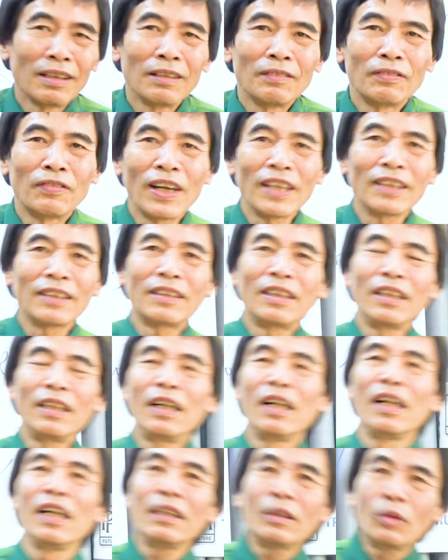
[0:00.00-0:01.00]
vậy
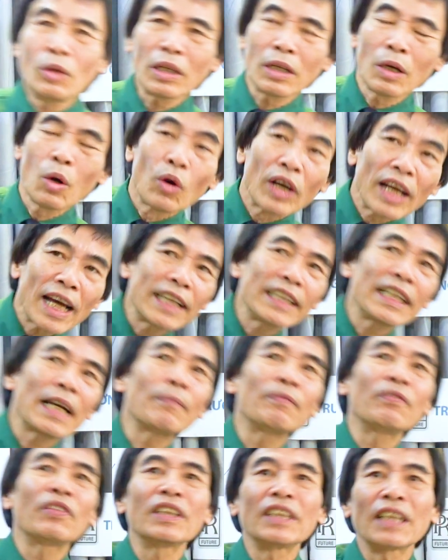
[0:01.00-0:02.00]
thì lý thuyết đuổi
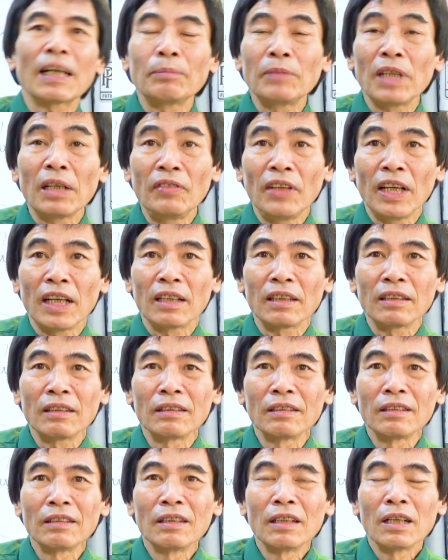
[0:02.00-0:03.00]
25% nhân viên
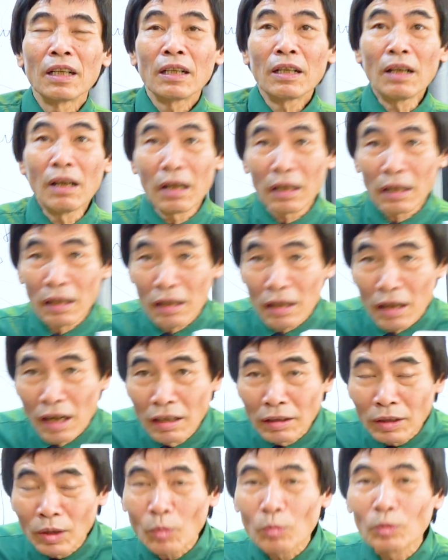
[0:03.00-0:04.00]
được được
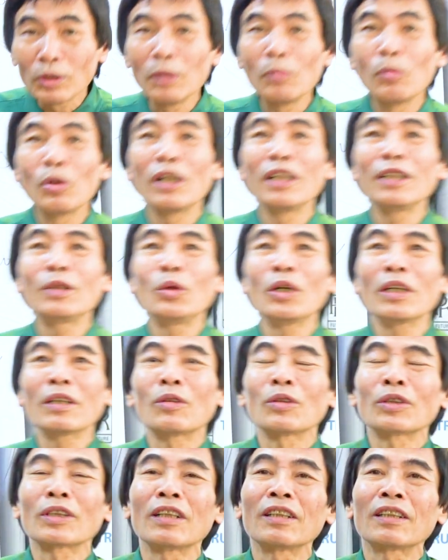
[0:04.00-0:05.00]
ứng dụng như một lý thuyết
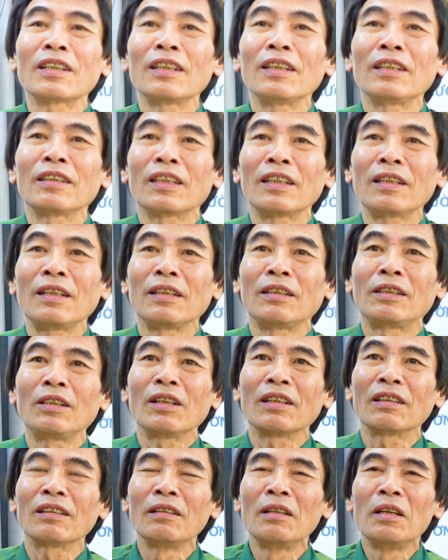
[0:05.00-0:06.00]
của thời kỳ thế kỷ
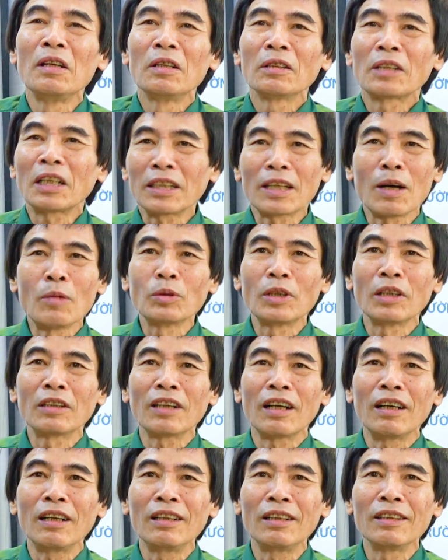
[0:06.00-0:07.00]
trước thành công rực
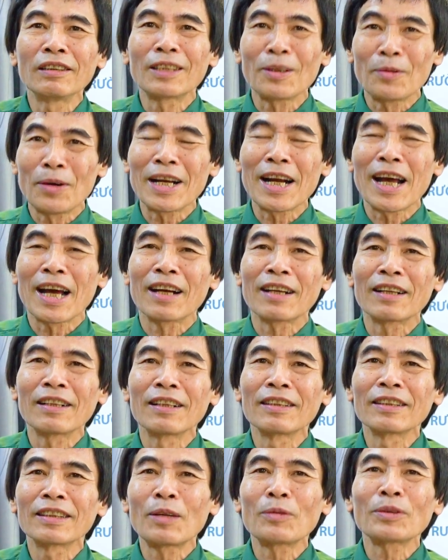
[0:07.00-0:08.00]
rỡ trong ngắn hạn
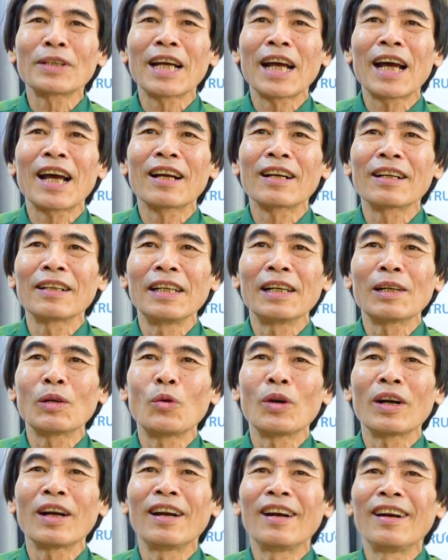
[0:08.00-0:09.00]
xong dài hạn điếc
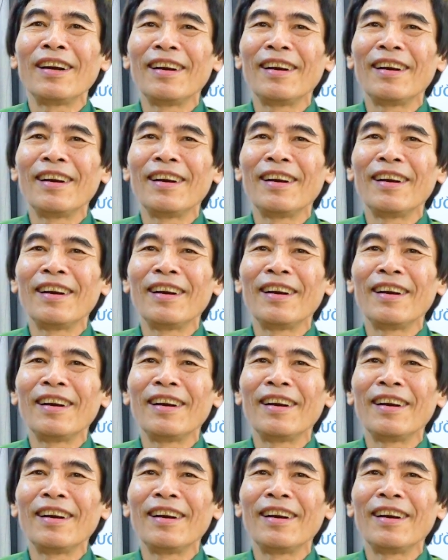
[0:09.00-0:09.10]
luôn